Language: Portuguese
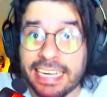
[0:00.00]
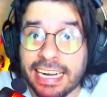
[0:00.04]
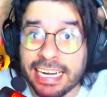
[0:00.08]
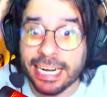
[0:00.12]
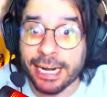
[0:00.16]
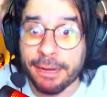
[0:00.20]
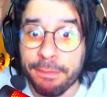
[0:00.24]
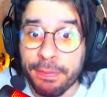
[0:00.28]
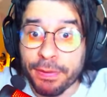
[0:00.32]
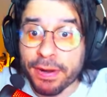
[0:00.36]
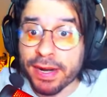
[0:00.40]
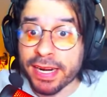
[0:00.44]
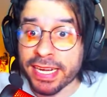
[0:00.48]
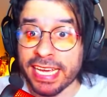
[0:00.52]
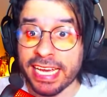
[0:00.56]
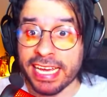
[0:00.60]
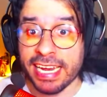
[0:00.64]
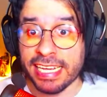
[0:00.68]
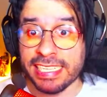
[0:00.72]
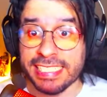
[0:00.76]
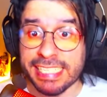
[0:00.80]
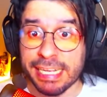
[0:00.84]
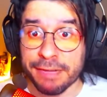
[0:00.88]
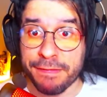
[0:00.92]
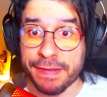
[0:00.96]
cara. Por que
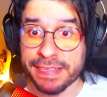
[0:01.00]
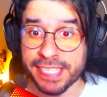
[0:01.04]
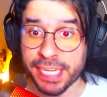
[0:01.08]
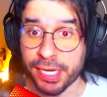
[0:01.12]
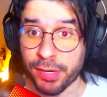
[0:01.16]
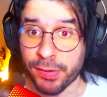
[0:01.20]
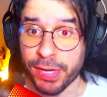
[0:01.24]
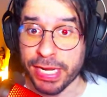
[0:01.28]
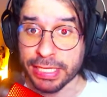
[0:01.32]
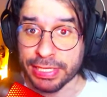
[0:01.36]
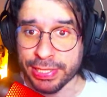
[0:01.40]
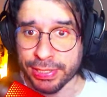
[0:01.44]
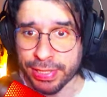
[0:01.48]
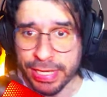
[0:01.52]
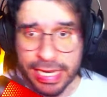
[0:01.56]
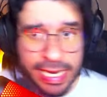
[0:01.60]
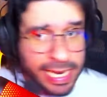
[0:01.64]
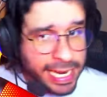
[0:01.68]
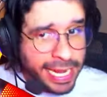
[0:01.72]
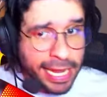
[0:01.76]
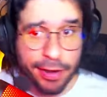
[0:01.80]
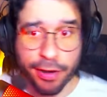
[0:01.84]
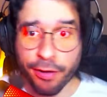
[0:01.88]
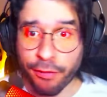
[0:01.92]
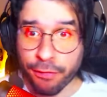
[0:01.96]
ela está fazendo isso?
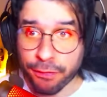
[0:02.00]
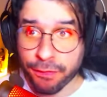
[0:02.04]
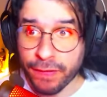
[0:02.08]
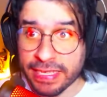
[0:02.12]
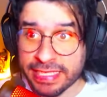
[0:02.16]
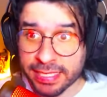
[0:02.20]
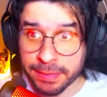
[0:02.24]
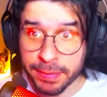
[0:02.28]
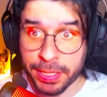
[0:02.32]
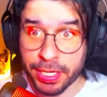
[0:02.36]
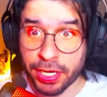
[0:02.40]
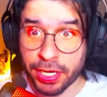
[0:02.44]
Eu não faço a